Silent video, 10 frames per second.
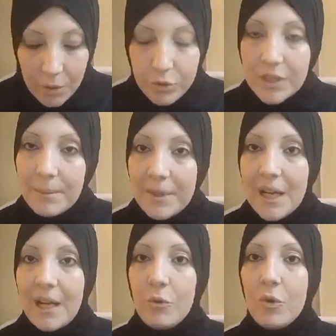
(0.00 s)

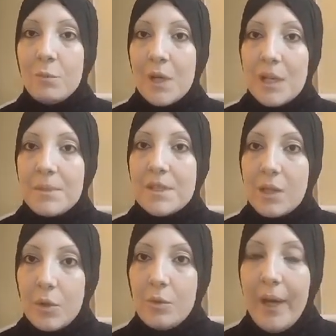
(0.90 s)
قدامنا وهم اللي
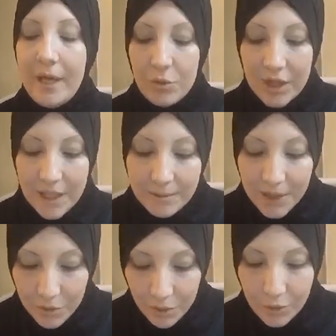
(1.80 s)
بيصوروا معاكي والكلام
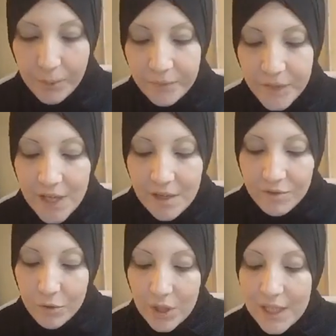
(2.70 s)
ده كله
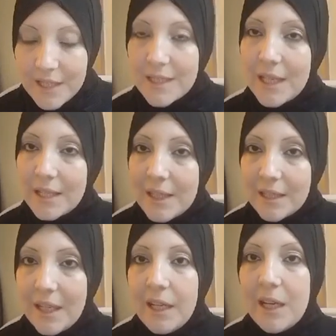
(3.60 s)
فكل الاسئله
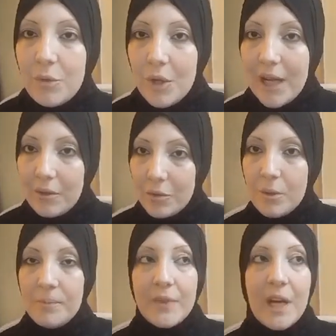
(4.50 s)
ديت انا هقولها
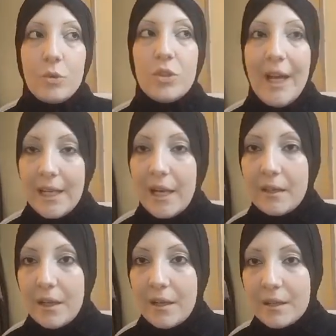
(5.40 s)
لكم هرد عليها
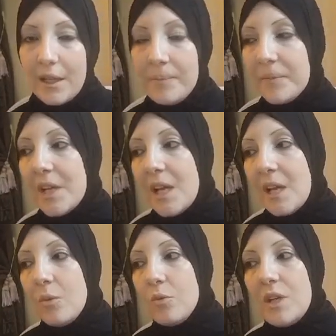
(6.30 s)
النهارده
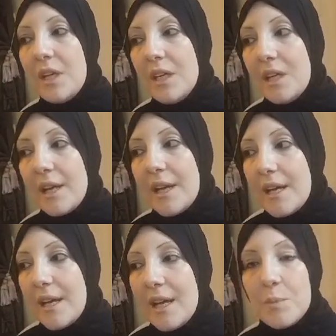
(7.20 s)

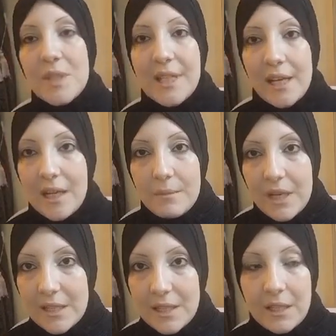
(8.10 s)
ومش زعلانه
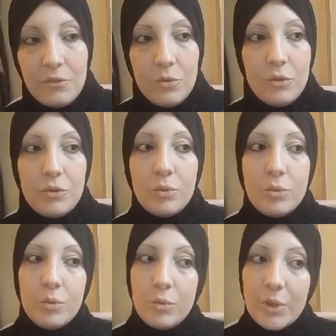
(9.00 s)
من اسئلتكم
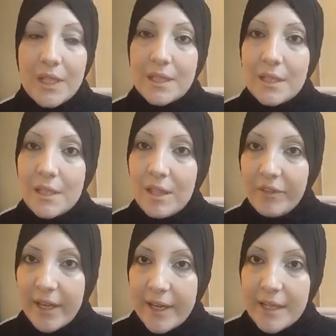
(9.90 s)
انتوا ناس جديده
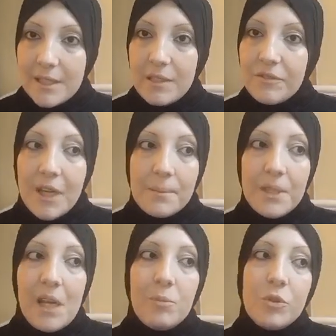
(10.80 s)
في حياتي
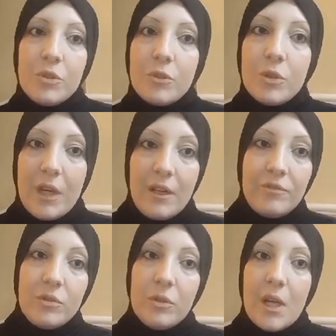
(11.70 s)
فبتحبوا ان انتوا
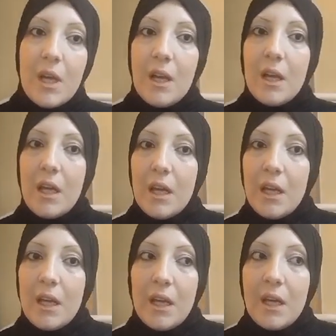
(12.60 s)
تعرفوا
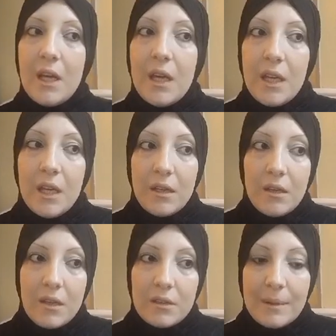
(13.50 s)
آه،
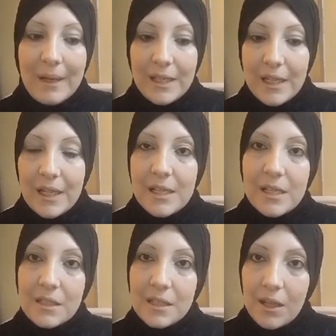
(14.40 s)
طبعا
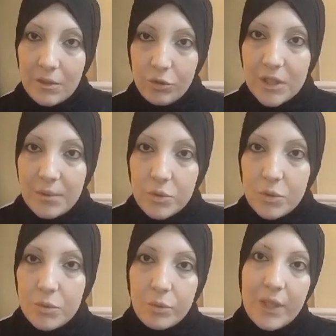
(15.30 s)
الظاهر
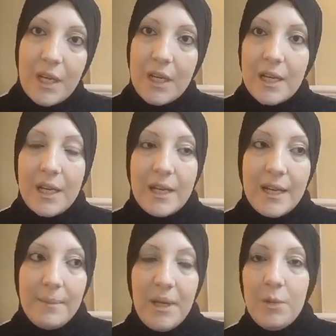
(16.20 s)
قدامكم وده اللي
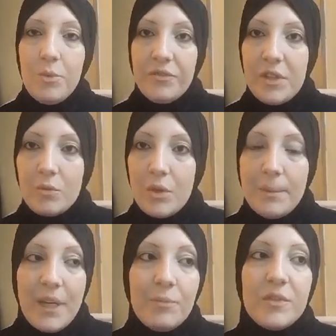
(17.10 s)
انا بحبه فيكم اللي
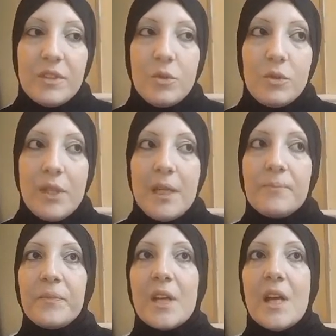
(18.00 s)
بحبه فيكم انه ايه
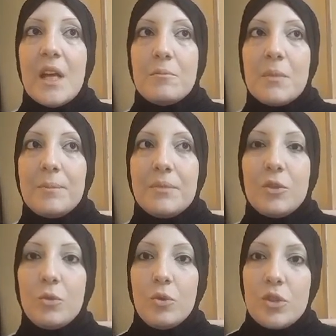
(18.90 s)
ما
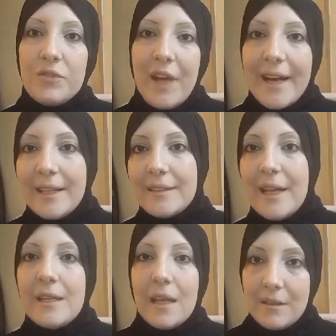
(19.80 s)
بتدخلوش في حاجات
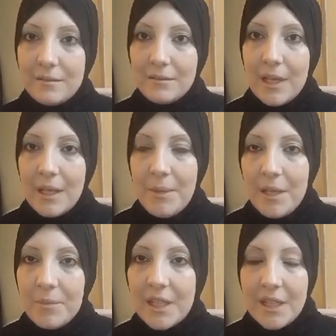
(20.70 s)
تانية انا
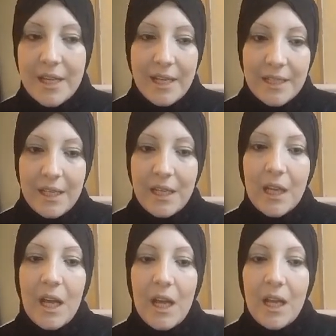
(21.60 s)
بحب كده يعني ايه
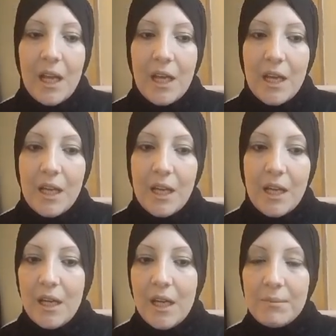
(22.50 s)

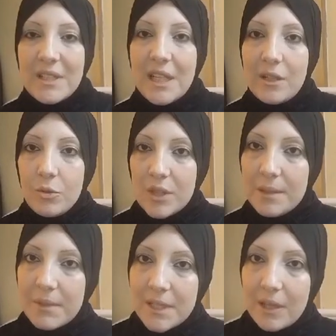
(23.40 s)
آه مثلا جوزي
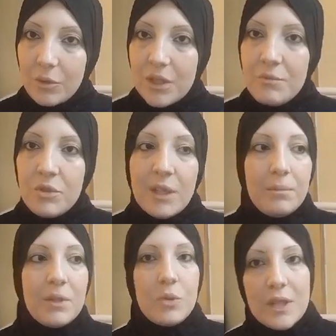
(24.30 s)
بيظهر قدامكم
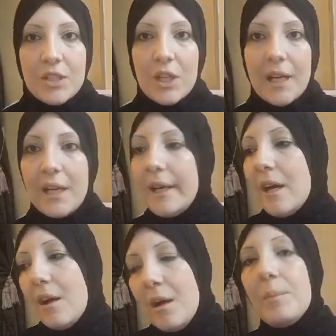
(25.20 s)
طب جوزك شغال
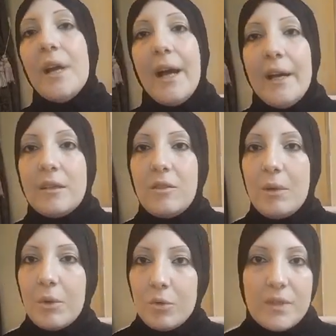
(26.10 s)
ايه اه من حقك
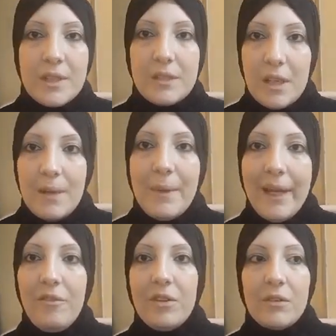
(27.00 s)
طالما جوزي طلع
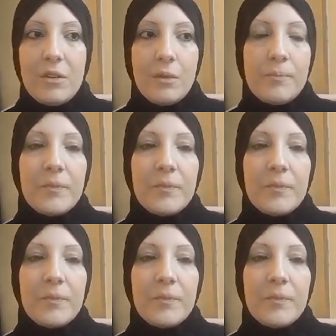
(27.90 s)
معايا في القانون